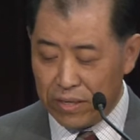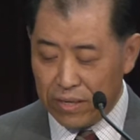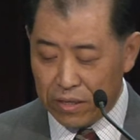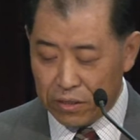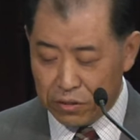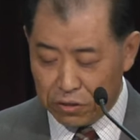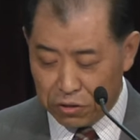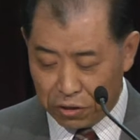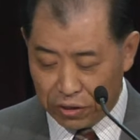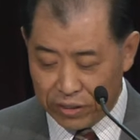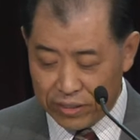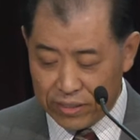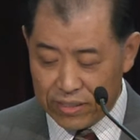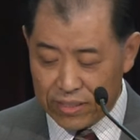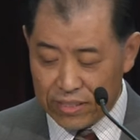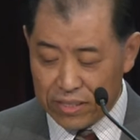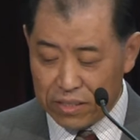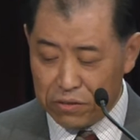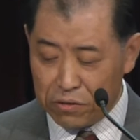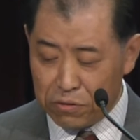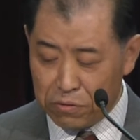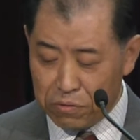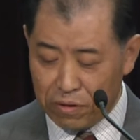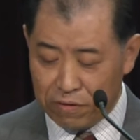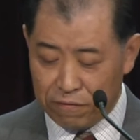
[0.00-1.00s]
存心
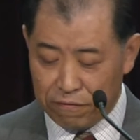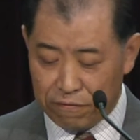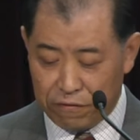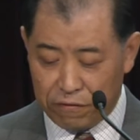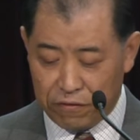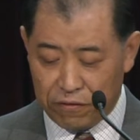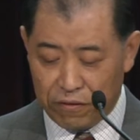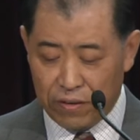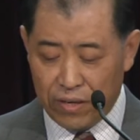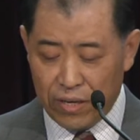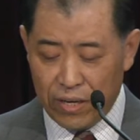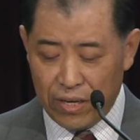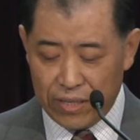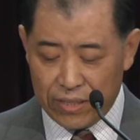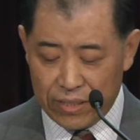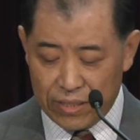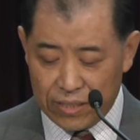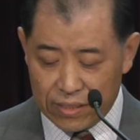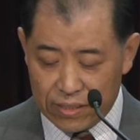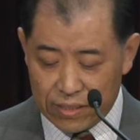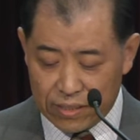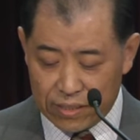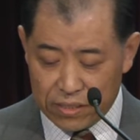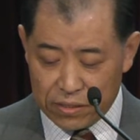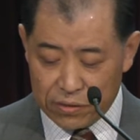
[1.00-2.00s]
顺服，以
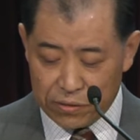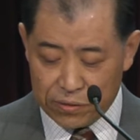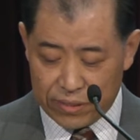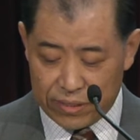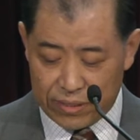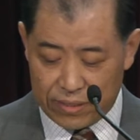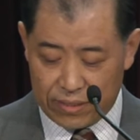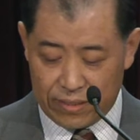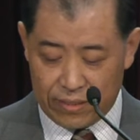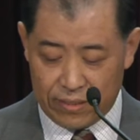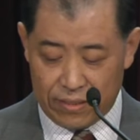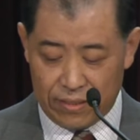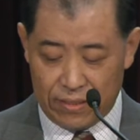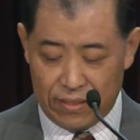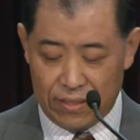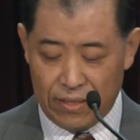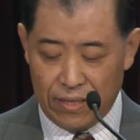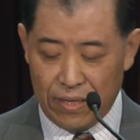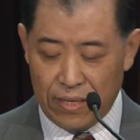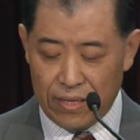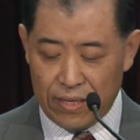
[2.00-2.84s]
至于死，